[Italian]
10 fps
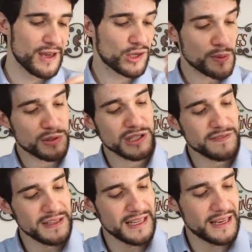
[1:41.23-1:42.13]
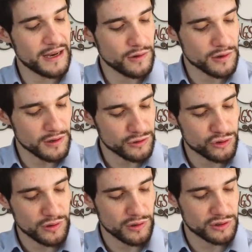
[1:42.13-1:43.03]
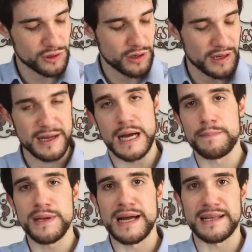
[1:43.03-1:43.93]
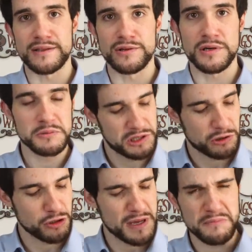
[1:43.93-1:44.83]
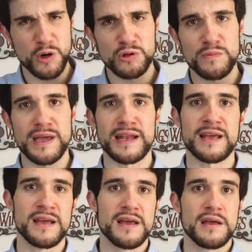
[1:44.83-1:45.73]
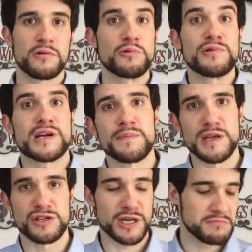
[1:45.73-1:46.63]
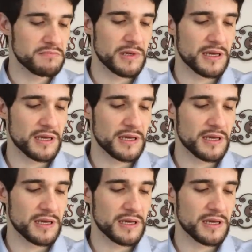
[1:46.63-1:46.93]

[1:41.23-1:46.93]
Come potete vedere l'orologio lo sto abbinando, secondo me, molto bene con una camicia.